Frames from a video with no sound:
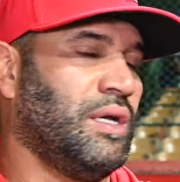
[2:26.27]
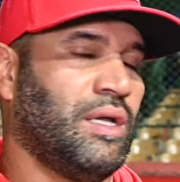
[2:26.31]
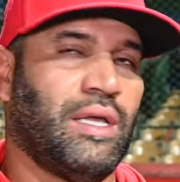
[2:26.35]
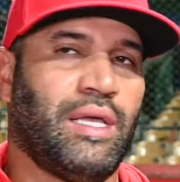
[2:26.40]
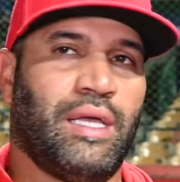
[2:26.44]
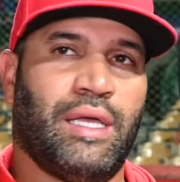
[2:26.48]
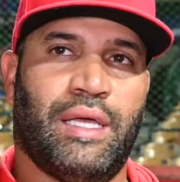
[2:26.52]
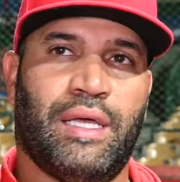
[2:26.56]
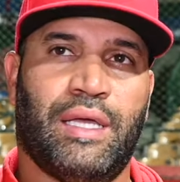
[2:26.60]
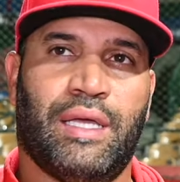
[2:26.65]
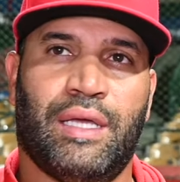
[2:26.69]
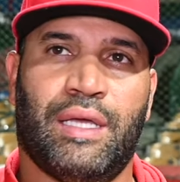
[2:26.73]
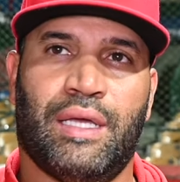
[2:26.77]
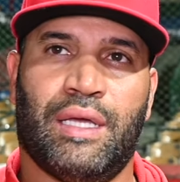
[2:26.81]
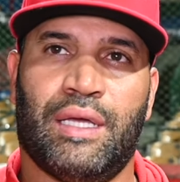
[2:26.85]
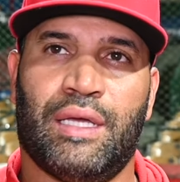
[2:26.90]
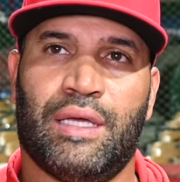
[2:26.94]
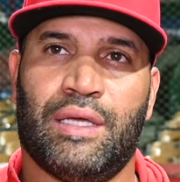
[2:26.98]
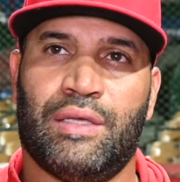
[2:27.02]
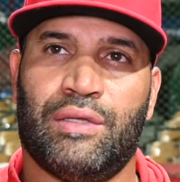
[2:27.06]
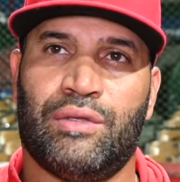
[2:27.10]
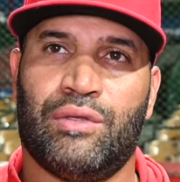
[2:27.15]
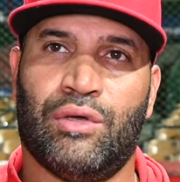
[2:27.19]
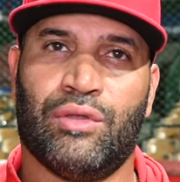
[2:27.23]

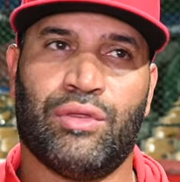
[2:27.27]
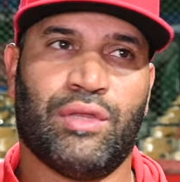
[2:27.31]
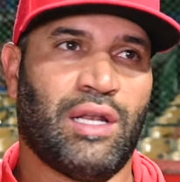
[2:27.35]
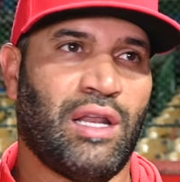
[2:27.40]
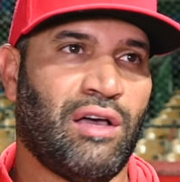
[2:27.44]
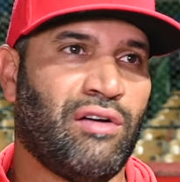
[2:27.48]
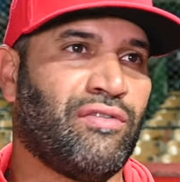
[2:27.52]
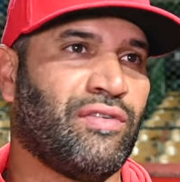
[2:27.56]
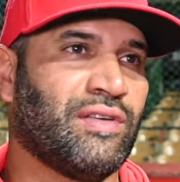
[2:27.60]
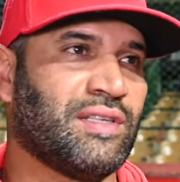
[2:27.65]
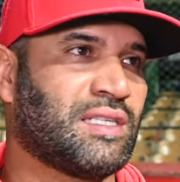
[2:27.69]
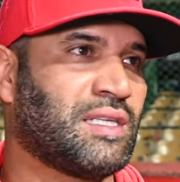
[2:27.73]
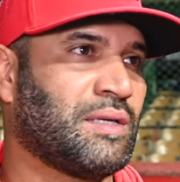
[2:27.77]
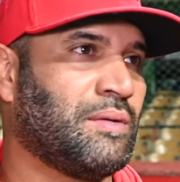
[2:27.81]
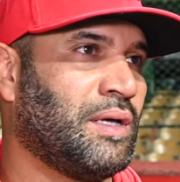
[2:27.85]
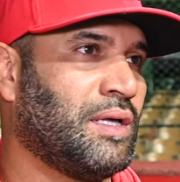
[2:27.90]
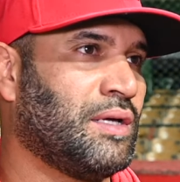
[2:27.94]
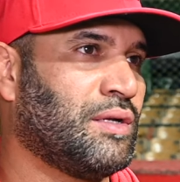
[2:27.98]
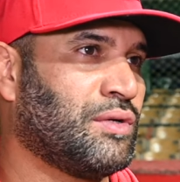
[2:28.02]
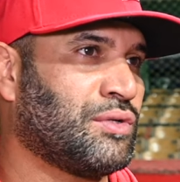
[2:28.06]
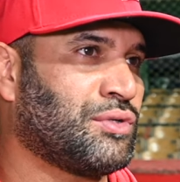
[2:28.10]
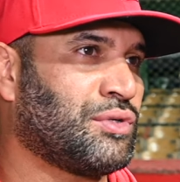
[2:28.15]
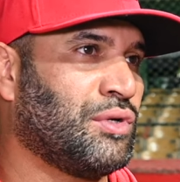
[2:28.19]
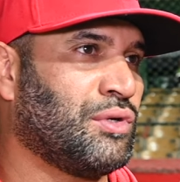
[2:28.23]
eh, donde la ofensiva
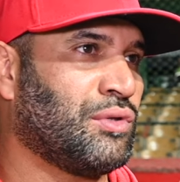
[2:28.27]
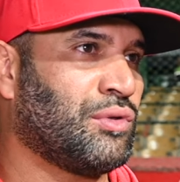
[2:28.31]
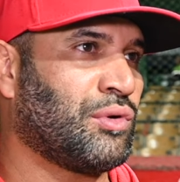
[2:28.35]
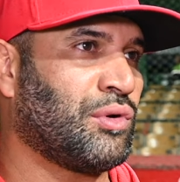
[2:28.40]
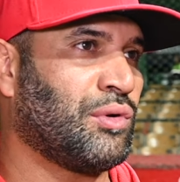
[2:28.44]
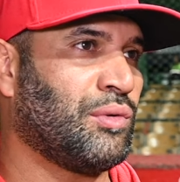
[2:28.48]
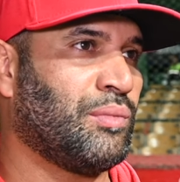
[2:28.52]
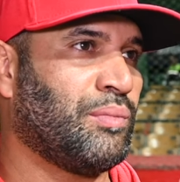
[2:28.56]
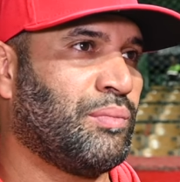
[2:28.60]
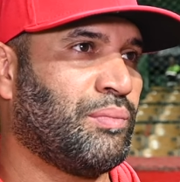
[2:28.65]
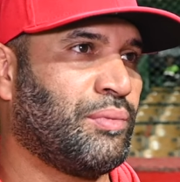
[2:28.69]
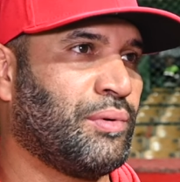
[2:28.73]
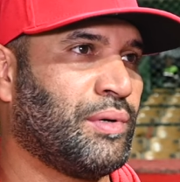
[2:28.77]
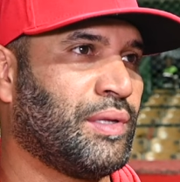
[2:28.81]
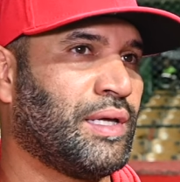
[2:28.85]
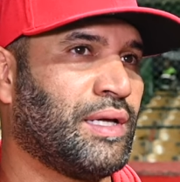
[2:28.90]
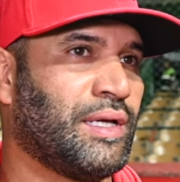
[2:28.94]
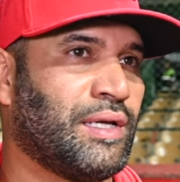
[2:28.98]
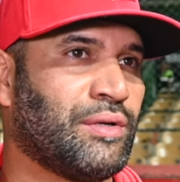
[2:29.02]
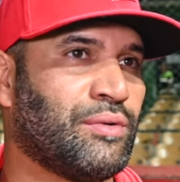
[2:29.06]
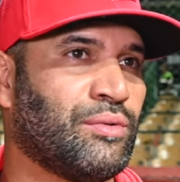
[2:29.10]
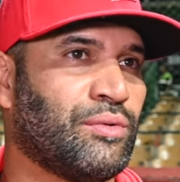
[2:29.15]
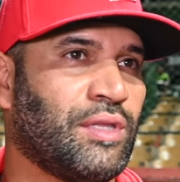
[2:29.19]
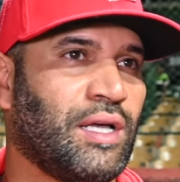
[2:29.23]
de nosotros puede
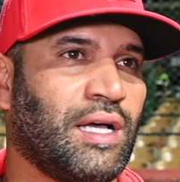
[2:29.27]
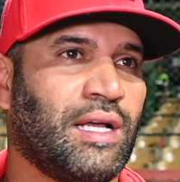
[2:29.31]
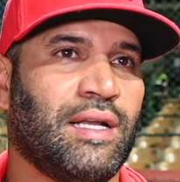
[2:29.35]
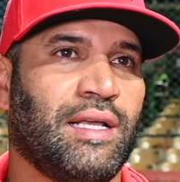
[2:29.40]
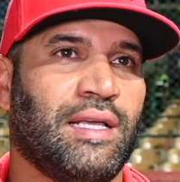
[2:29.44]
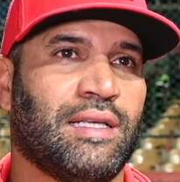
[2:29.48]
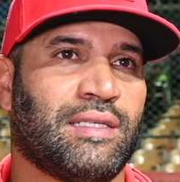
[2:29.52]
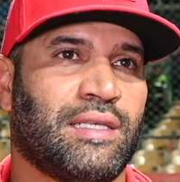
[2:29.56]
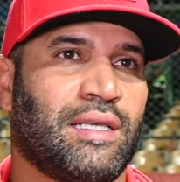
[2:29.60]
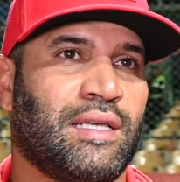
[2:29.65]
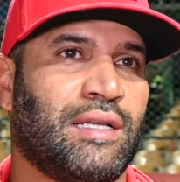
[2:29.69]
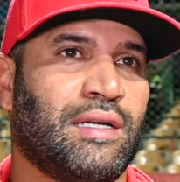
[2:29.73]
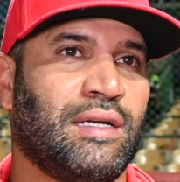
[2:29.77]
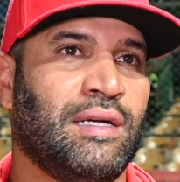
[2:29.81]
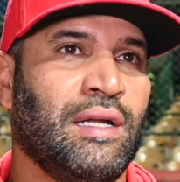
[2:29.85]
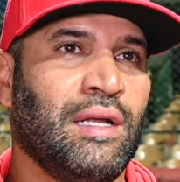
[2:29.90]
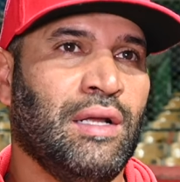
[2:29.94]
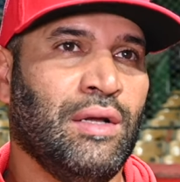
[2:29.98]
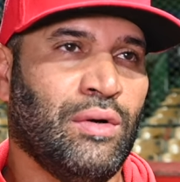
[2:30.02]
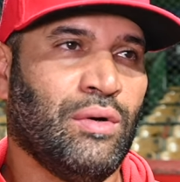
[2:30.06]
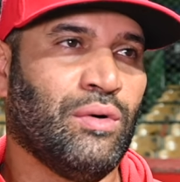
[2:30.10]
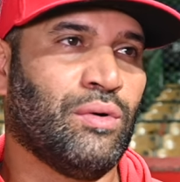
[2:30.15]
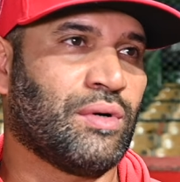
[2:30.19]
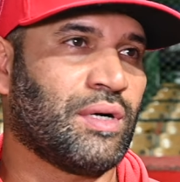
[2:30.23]
ejecutar y hacer
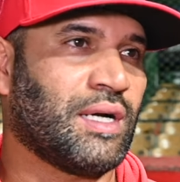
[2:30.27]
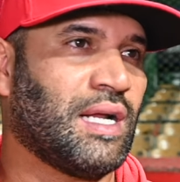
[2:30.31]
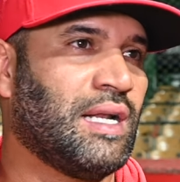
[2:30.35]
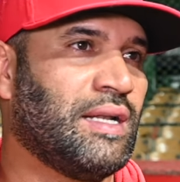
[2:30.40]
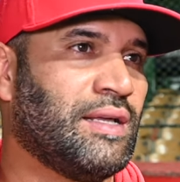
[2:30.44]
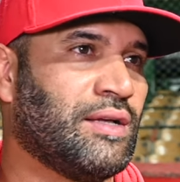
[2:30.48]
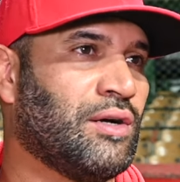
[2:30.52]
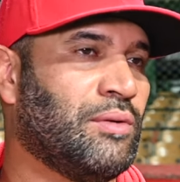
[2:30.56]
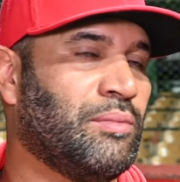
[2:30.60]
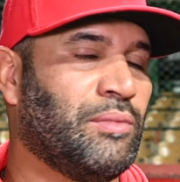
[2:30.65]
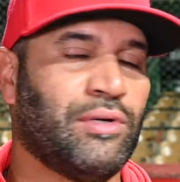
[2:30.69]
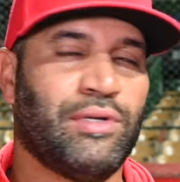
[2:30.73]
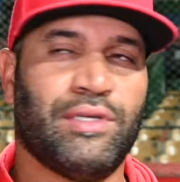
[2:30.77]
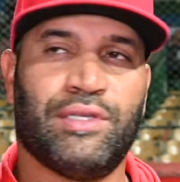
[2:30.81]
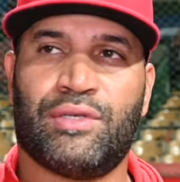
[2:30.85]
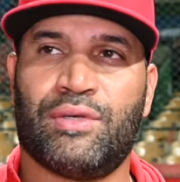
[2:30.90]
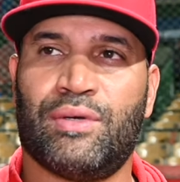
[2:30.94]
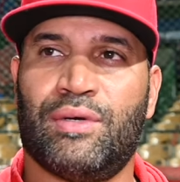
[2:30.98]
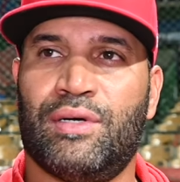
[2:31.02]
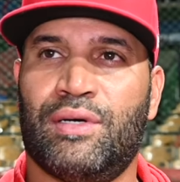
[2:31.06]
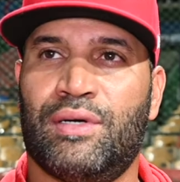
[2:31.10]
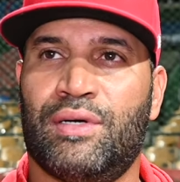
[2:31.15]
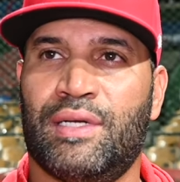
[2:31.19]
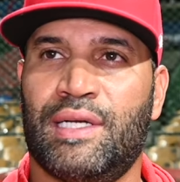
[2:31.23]
un rally como lo
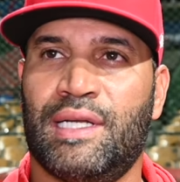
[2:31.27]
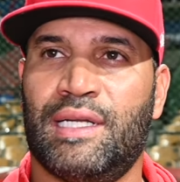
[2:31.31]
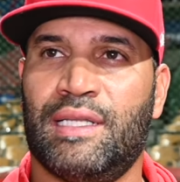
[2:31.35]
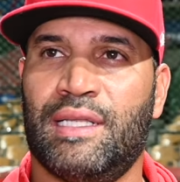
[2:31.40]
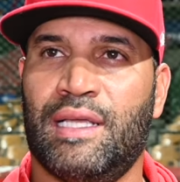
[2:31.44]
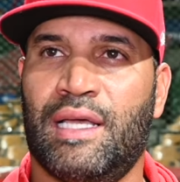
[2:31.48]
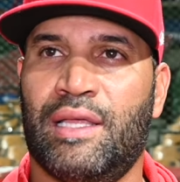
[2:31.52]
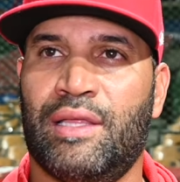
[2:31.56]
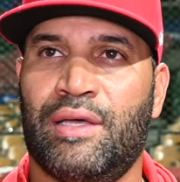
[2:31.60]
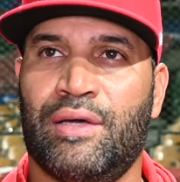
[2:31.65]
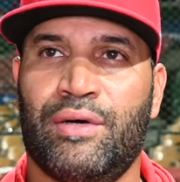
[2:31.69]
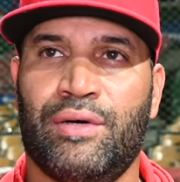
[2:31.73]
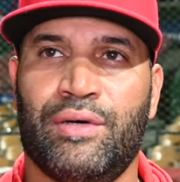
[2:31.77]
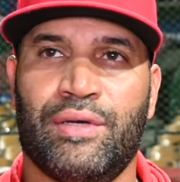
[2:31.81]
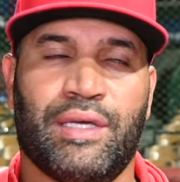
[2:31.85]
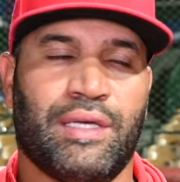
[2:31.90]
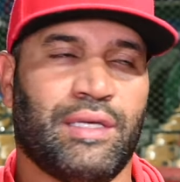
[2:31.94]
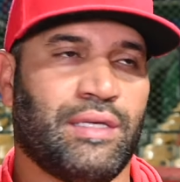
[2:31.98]
hizo en el día de hoy.